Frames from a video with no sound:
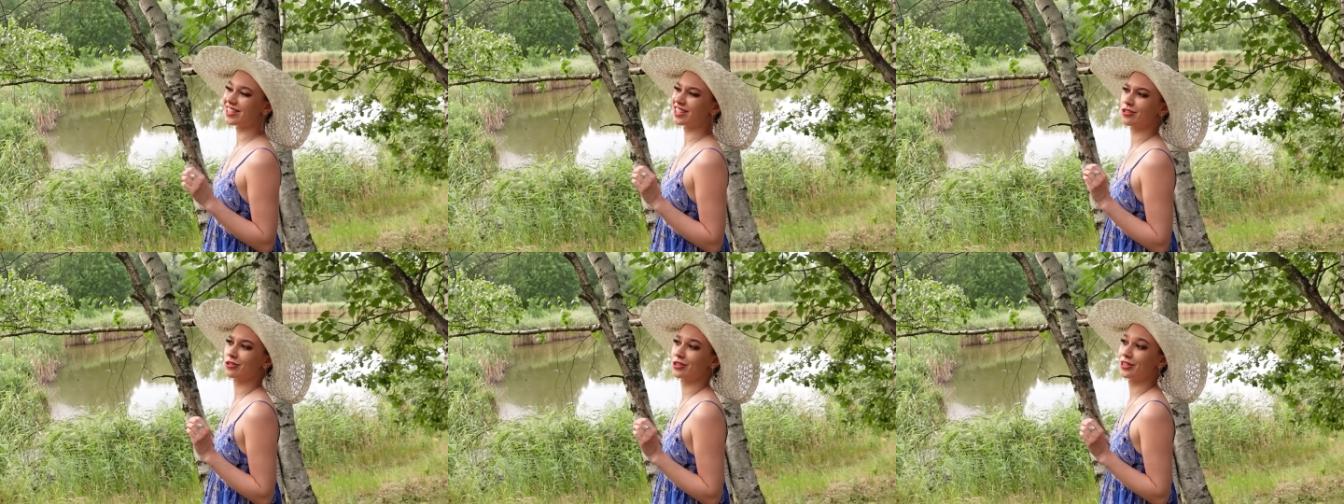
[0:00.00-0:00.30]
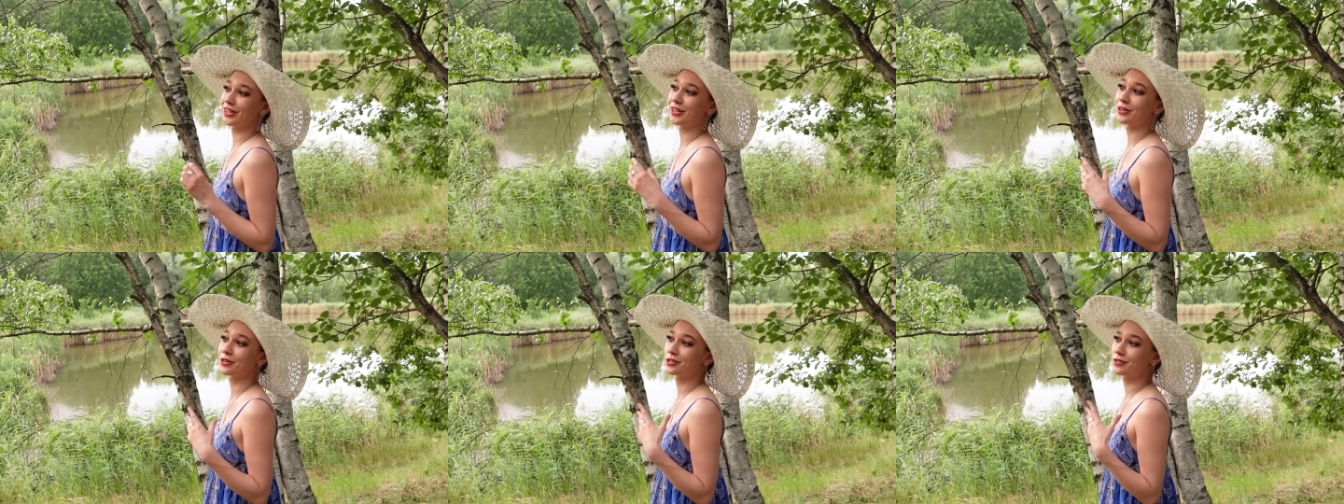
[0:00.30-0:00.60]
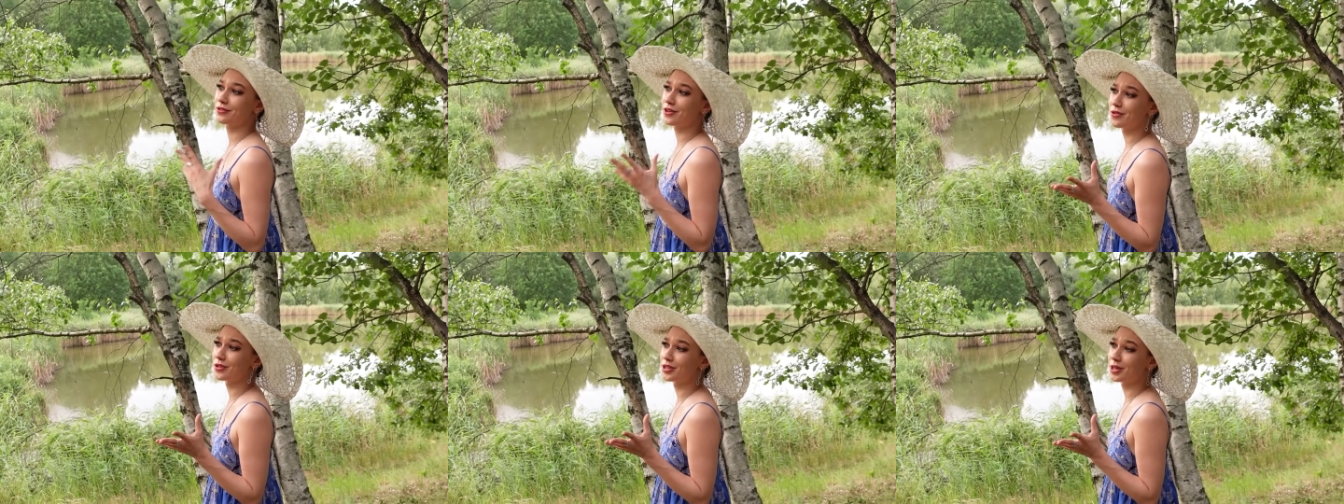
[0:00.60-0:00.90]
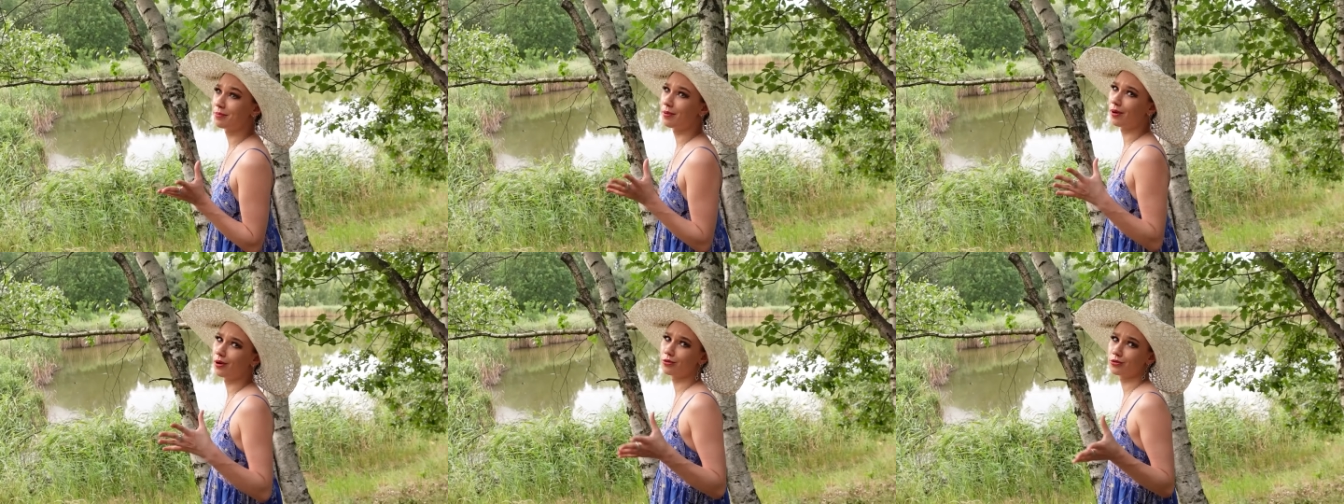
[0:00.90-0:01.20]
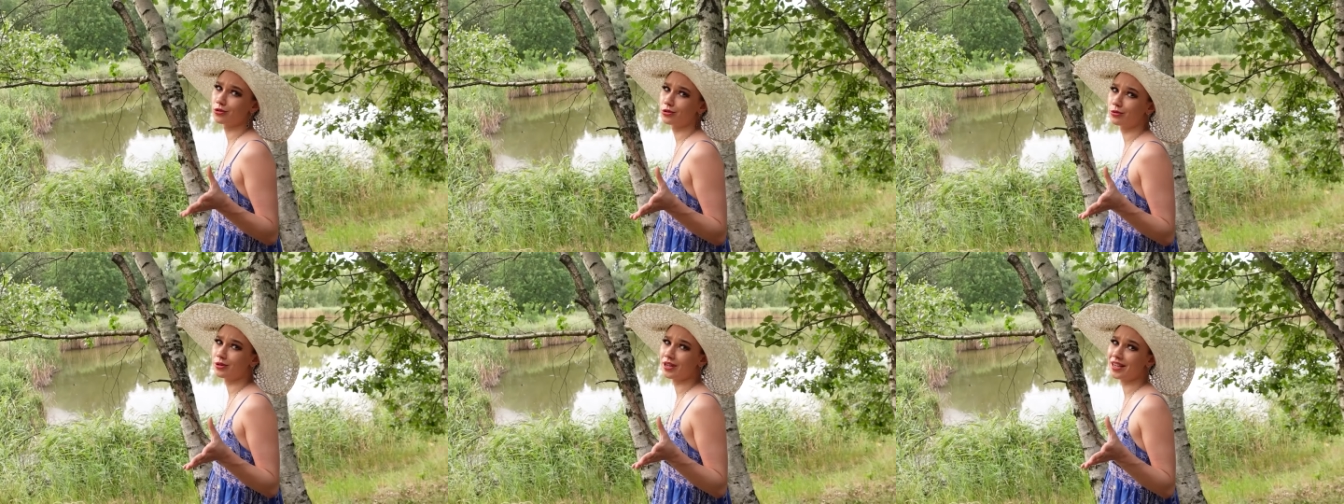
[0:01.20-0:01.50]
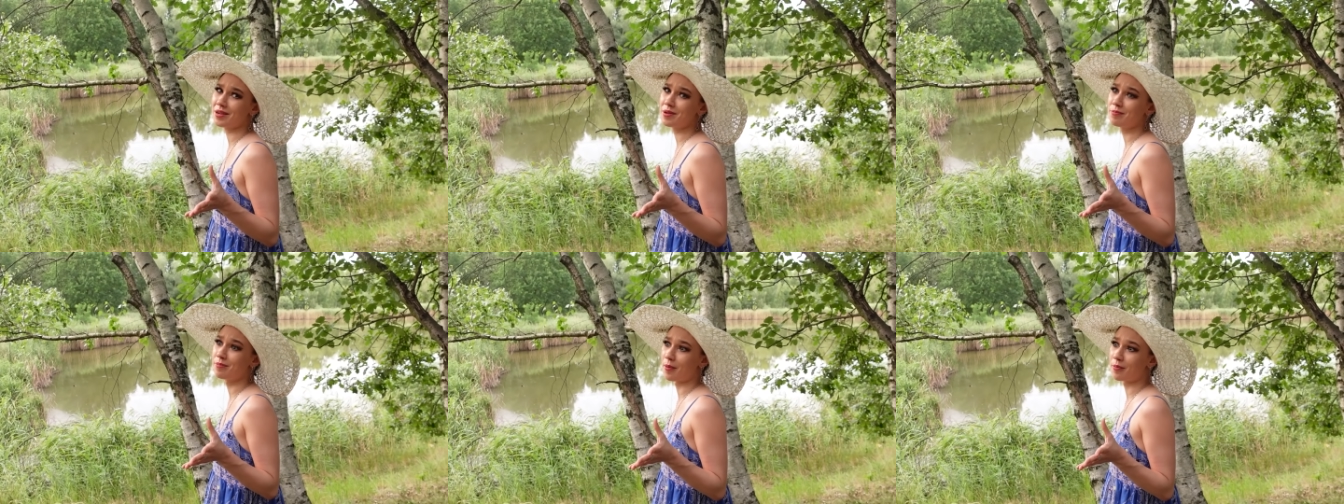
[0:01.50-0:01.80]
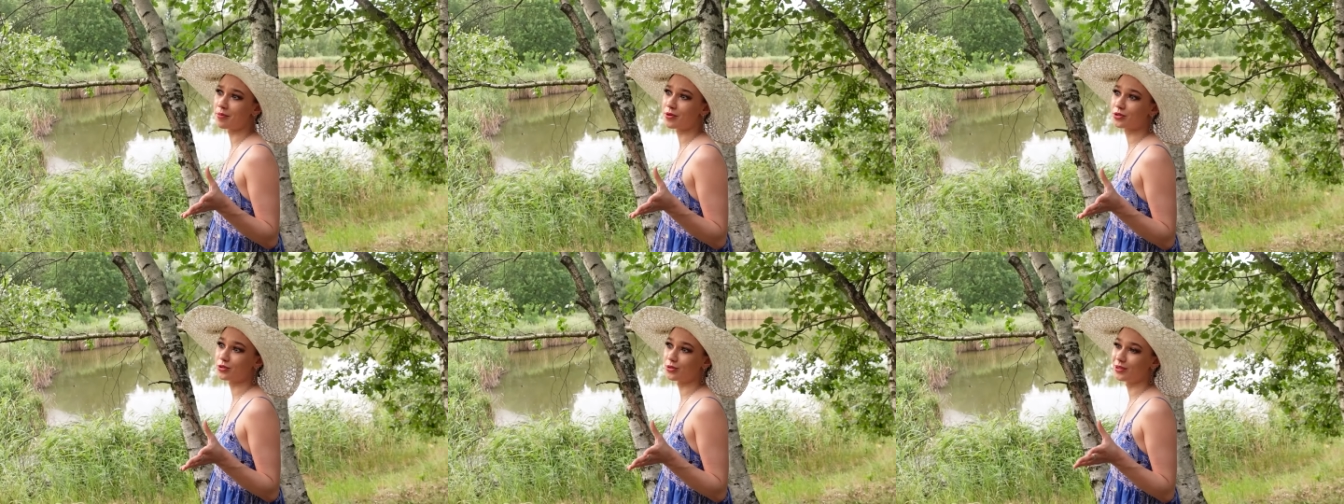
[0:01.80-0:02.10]
że coś się rozwiąże, poluzuje i
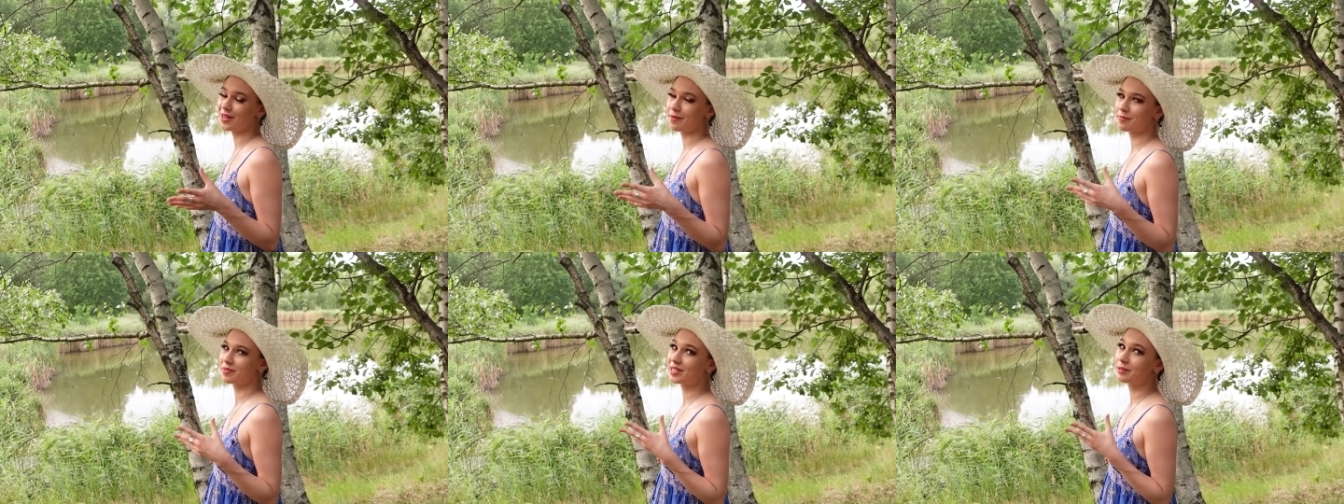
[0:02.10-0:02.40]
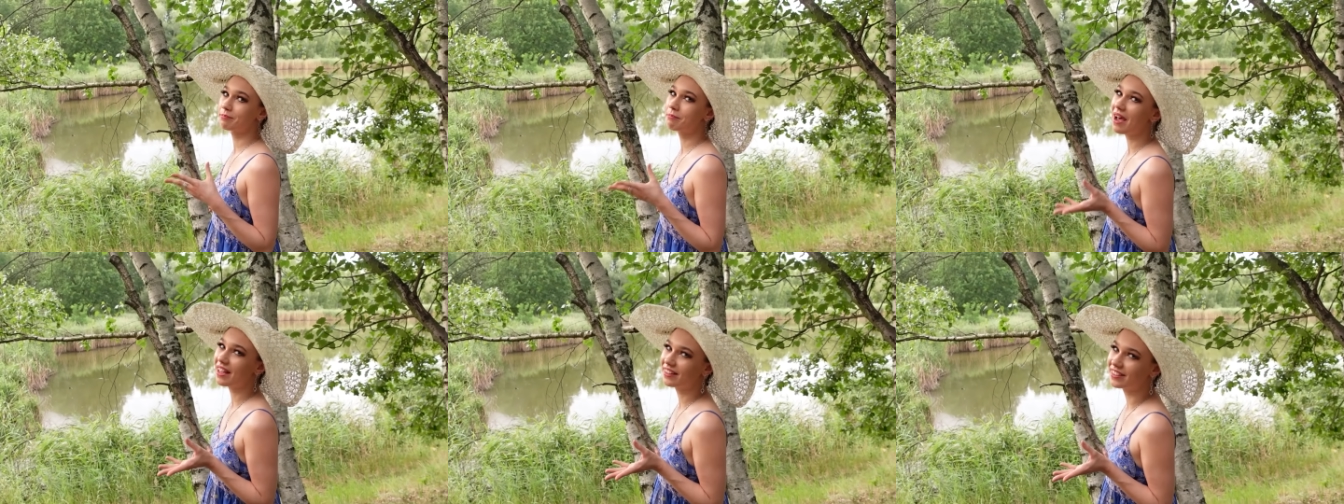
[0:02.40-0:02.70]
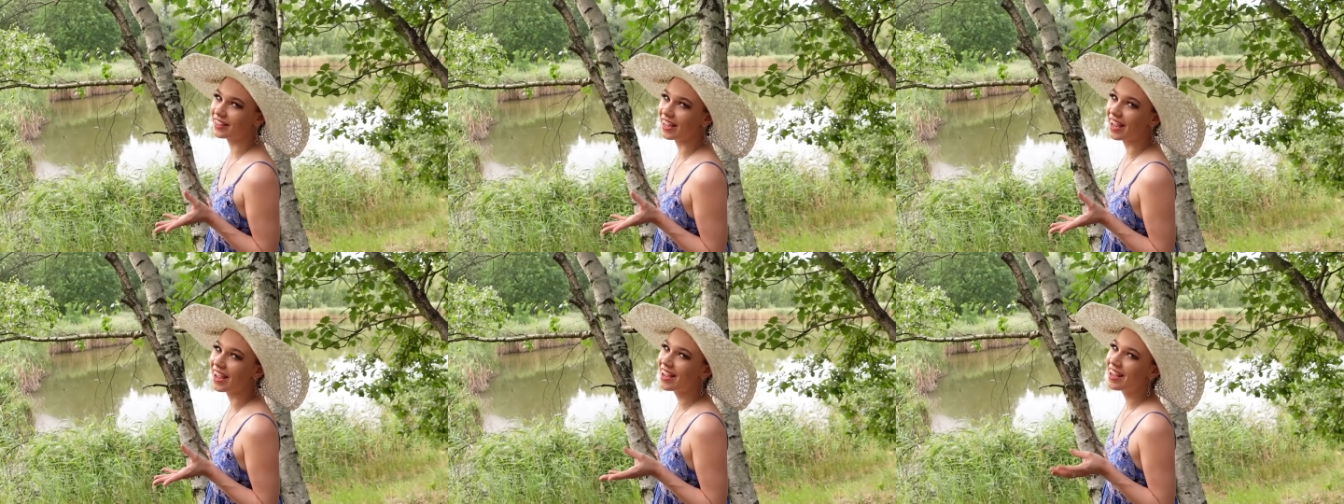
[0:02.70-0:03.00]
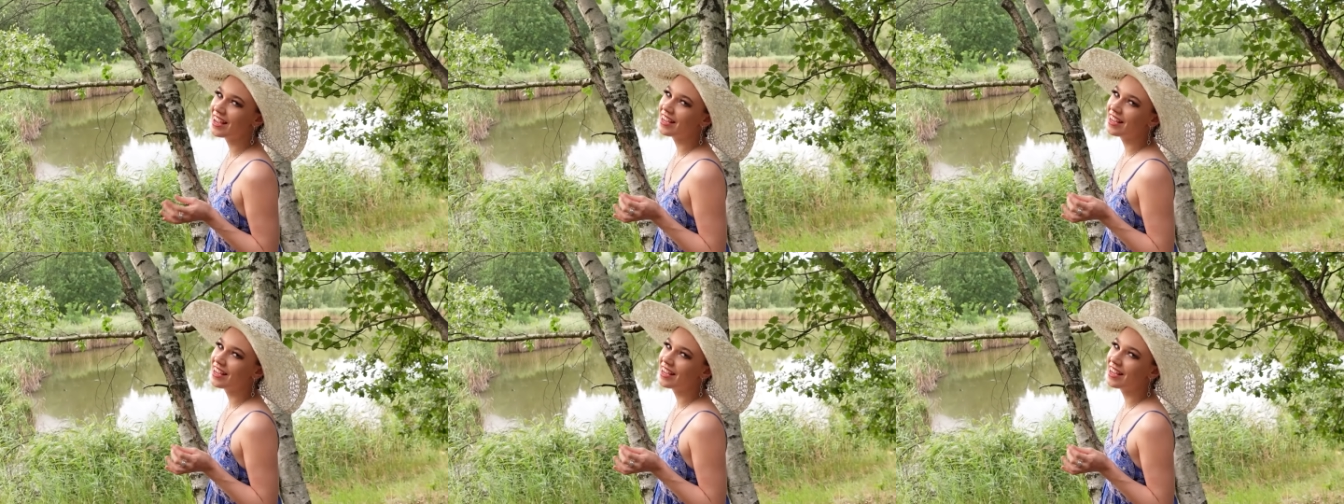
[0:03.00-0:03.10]
po prostu nam spadnie.